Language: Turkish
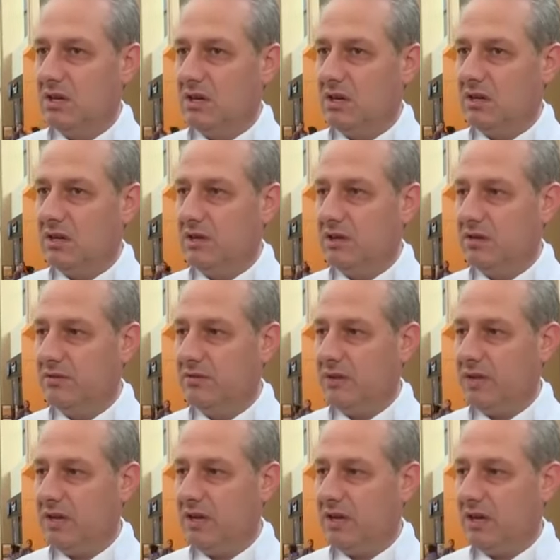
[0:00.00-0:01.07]
Ee,
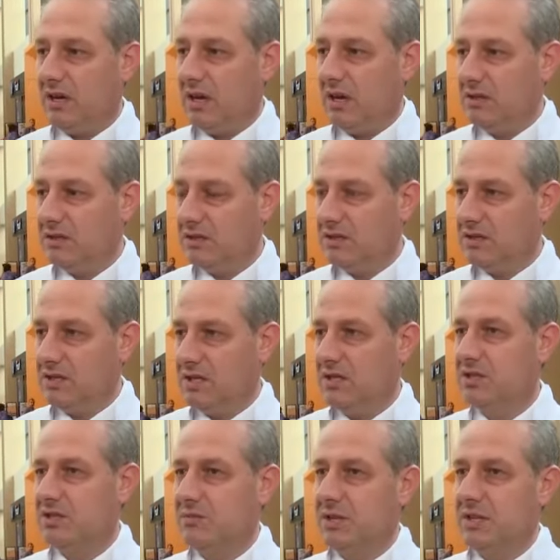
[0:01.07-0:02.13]
ve anlık
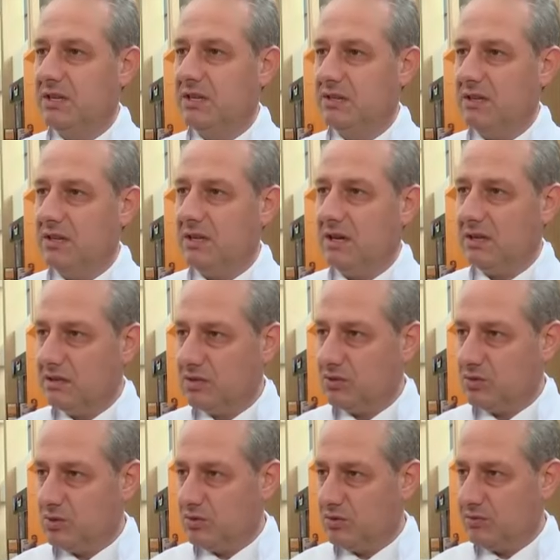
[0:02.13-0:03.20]
gelişmelere de anlık
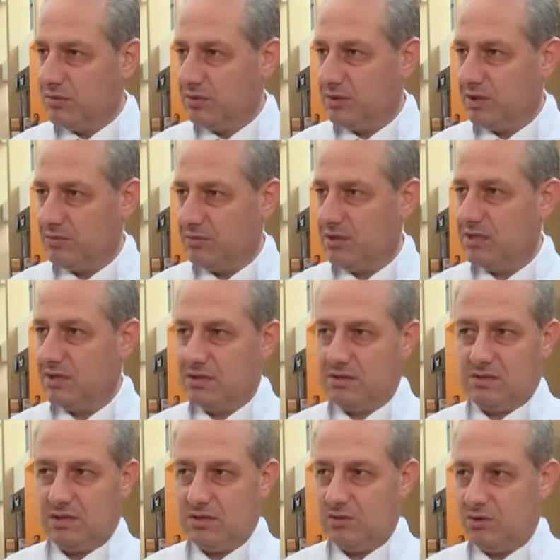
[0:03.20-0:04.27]
çözümler üretmesi
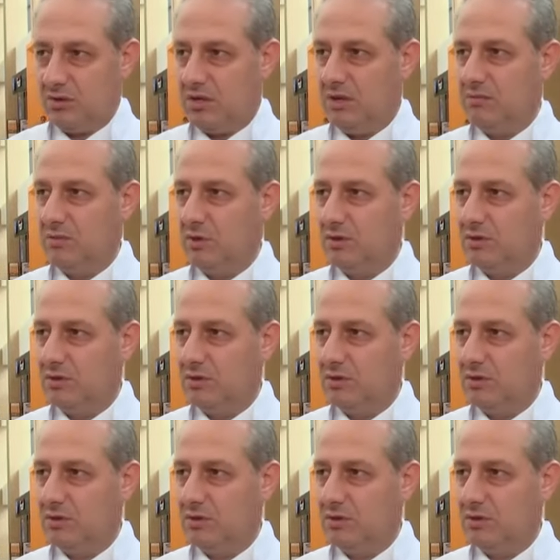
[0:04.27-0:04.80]
açısından çok önemli oldu.